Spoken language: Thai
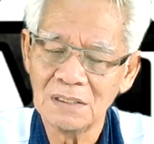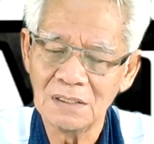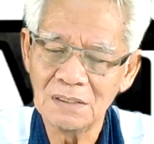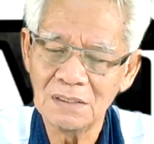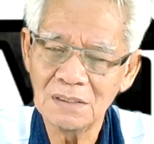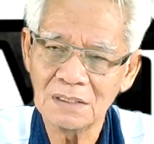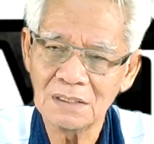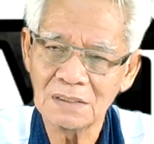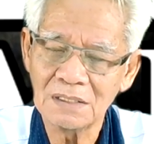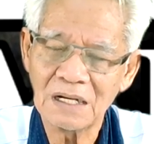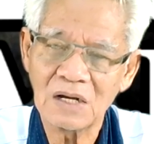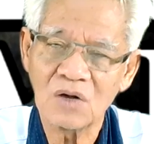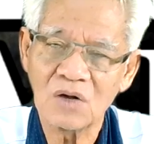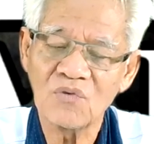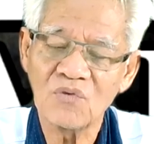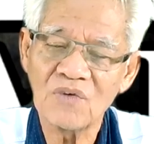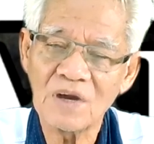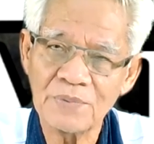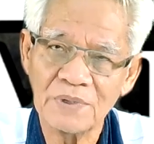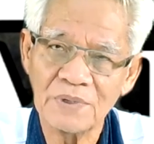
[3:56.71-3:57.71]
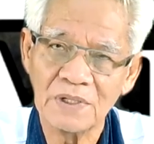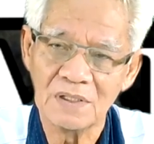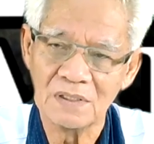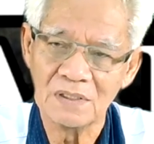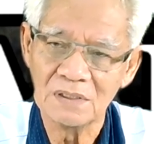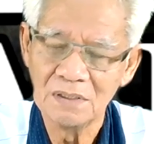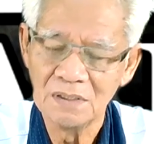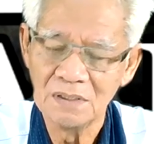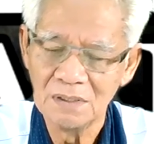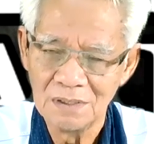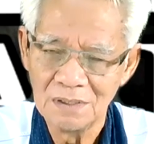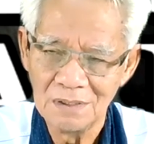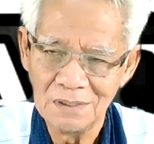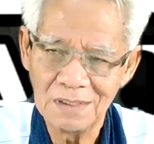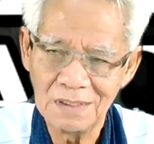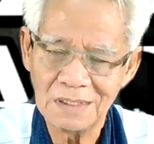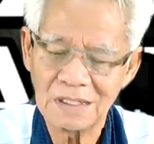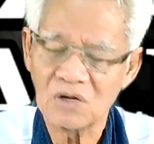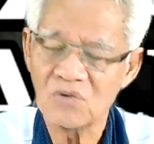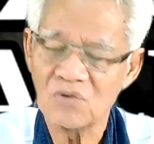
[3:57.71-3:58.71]
เรื่องที่เขาว่าผิดเรื่
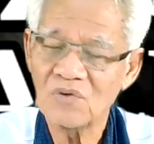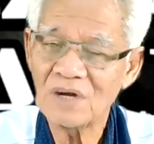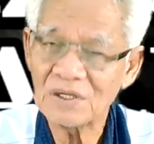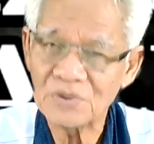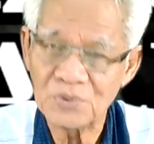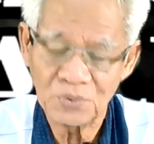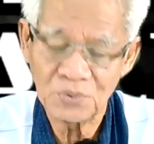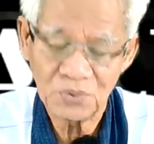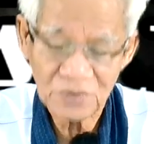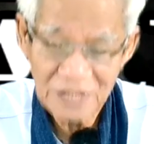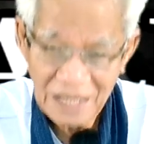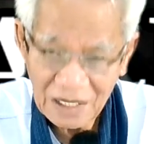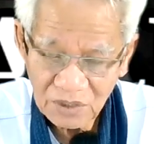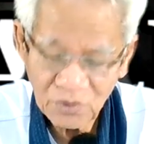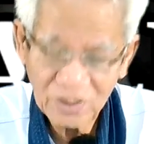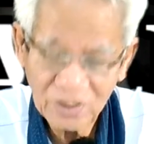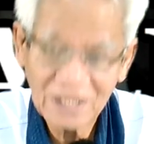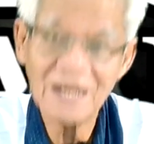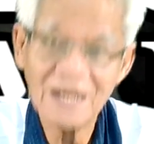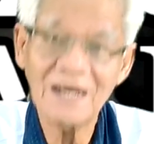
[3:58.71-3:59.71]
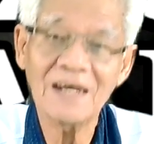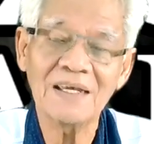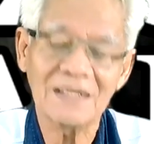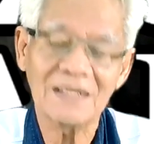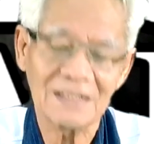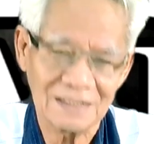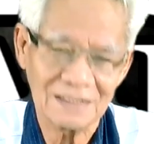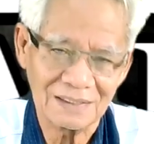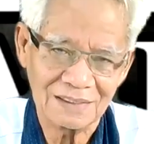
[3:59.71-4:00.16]
องที่เขาว่าถูกได้โดยง่าย